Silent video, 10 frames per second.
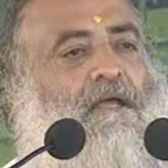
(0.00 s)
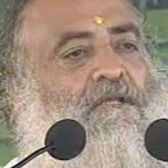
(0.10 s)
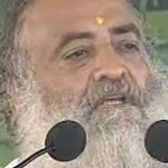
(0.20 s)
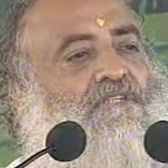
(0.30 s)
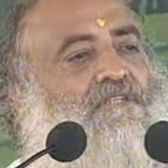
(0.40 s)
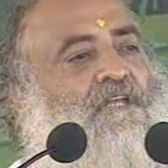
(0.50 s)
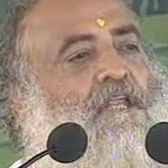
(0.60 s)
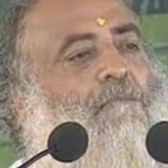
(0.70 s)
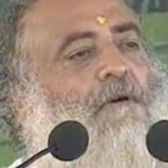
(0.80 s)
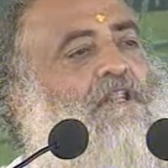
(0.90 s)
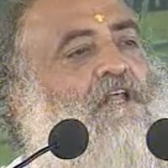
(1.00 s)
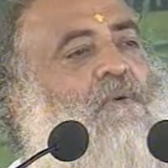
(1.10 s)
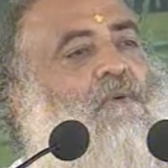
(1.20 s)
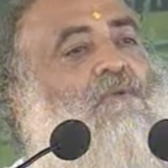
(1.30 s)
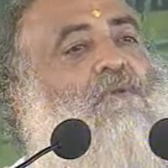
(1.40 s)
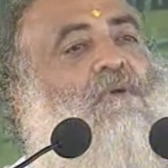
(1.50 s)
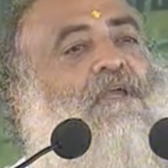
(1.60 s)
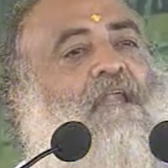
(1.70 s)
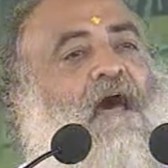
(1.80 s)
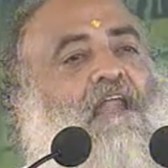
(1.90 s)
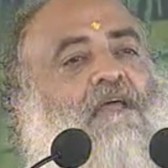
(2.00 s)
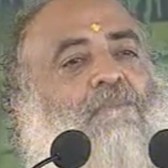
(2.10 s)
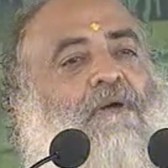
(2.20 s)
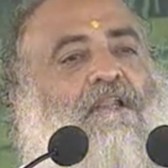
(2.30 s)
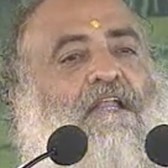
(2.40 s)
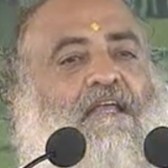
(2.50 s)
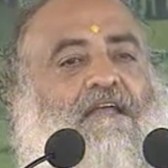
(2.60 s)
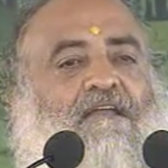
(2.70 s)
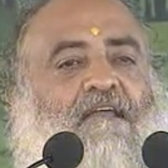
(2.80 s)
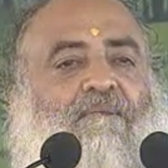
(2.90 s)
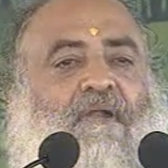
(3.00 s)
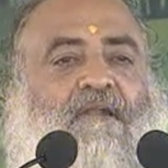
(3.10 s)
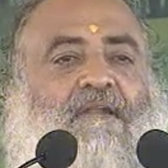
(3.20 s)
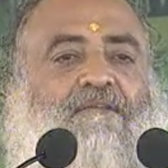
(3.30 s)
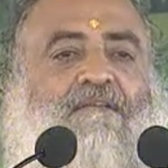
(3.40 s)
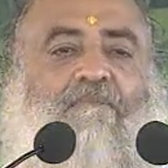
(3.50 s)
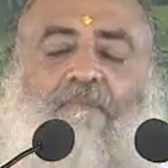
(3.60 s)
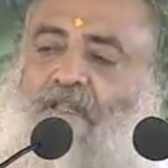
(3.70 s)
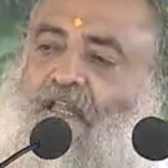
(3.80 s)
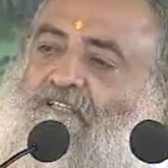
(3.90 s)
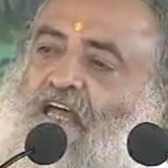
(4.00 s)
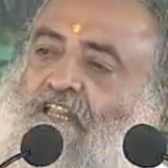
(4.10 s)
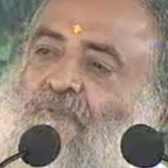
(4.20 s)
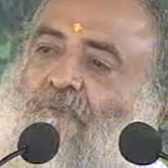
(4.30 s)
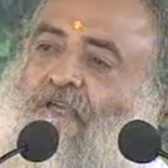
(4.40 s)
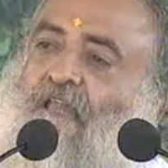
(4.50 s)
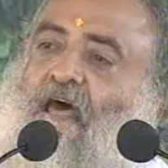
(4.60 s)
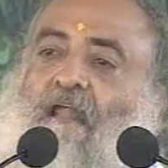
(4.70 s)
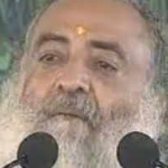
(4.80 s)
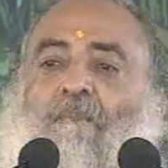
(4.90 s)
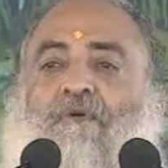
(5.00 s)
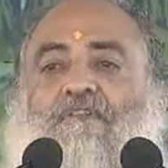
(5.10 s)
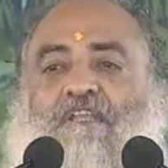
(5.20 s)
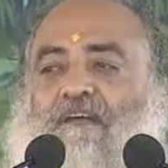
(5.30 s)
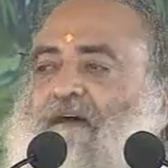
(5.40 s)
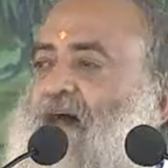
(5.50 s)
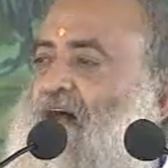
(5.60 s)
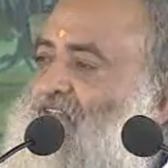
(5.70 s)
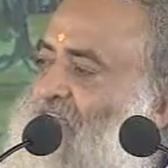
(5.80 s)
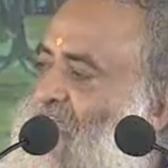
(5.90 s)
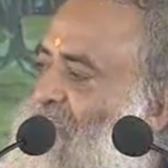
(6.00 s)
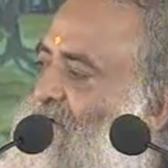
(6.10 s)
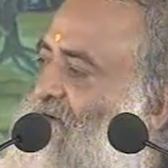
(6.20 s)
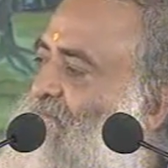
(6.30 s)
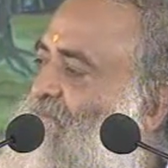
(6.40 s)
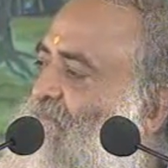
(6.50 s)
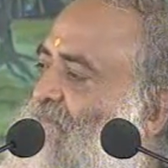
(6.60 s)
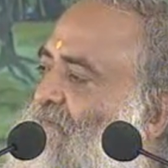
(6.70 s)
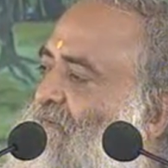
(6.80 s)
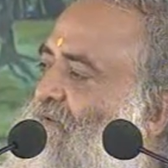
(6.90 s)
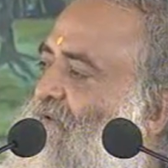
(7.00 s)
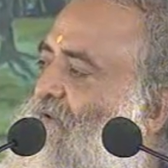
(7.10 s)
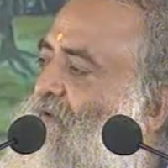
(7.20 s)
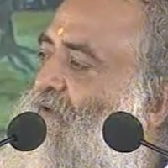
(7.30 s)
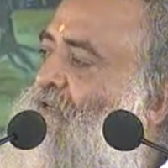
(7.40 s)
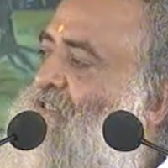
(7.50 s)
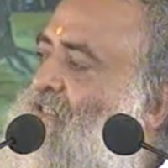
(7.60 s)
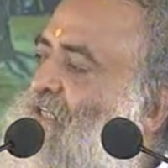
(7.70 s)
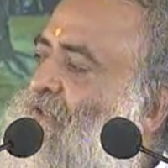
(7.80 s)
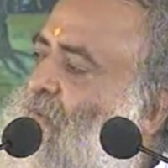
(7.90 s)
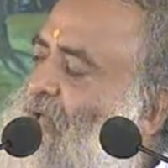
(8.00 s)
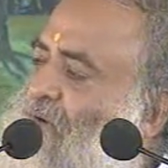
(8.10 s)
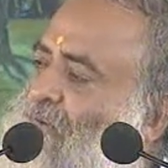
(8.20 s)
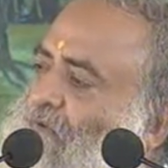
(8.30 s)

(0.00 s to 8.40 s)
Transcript: किश्ती ने बदले रुख तो किनारे बदले हैं केवल नजर बदल जाए तो किनारा मुक्ति का आ जाएगा किश्ती थोड़ा रुख